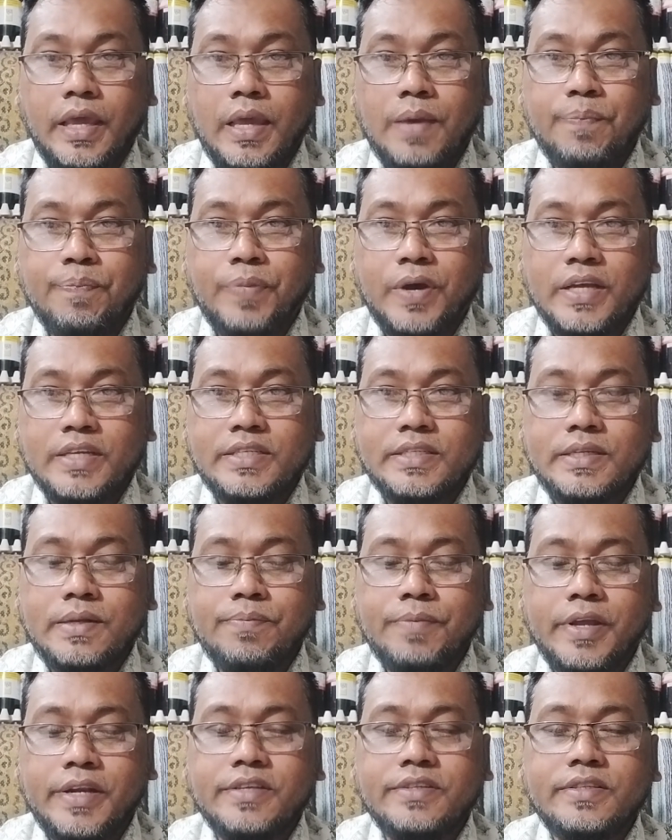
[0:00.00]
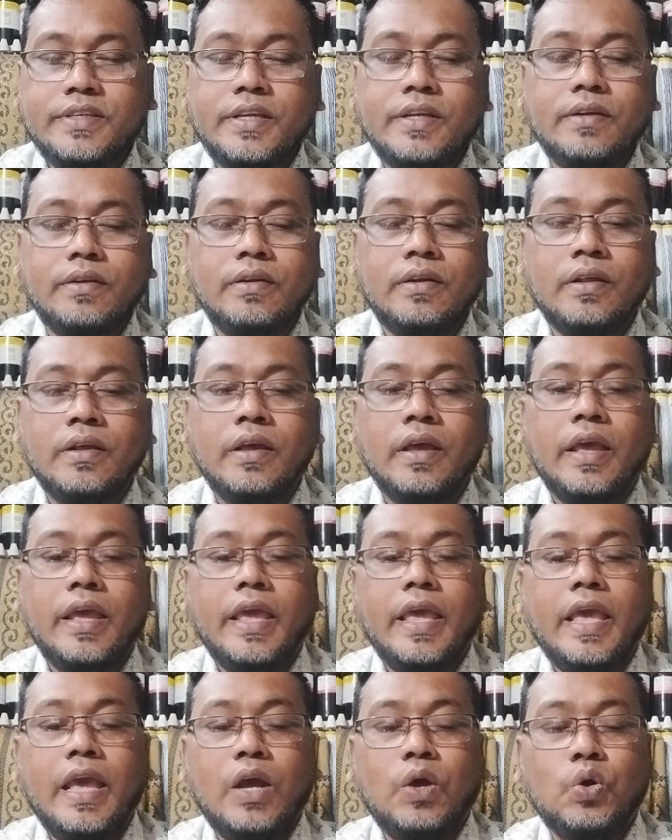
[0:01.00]
এই পাঁচটি মেডিসিন
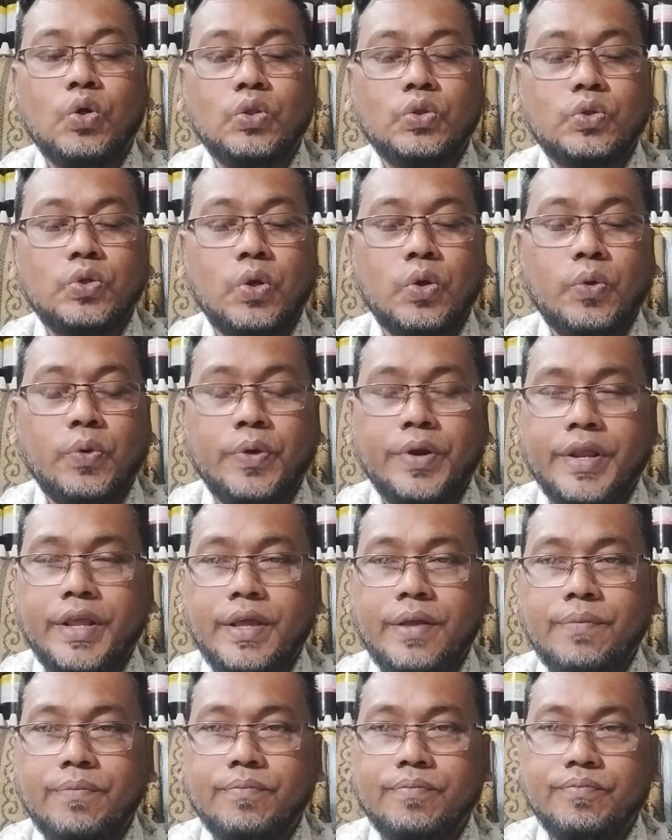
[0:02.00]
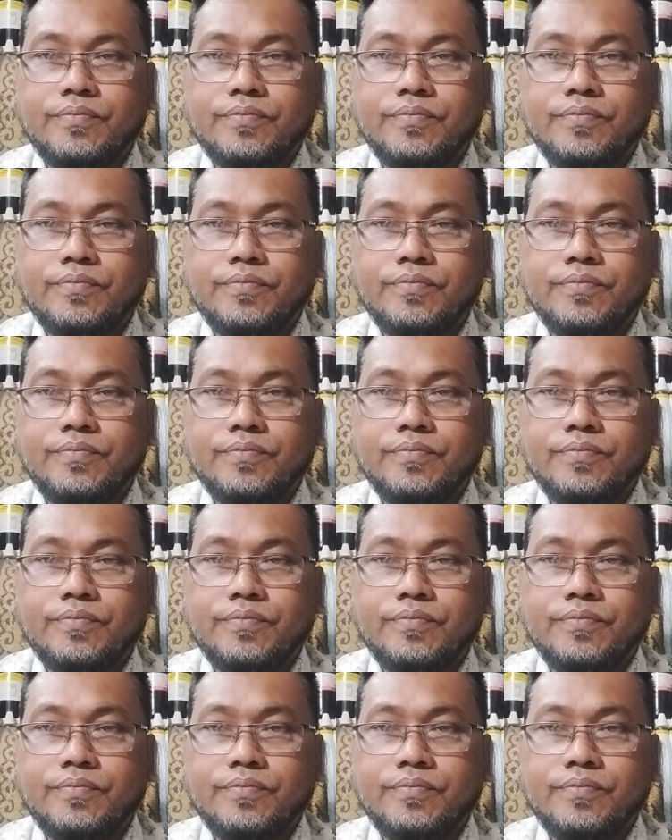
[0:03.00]
একত্র করে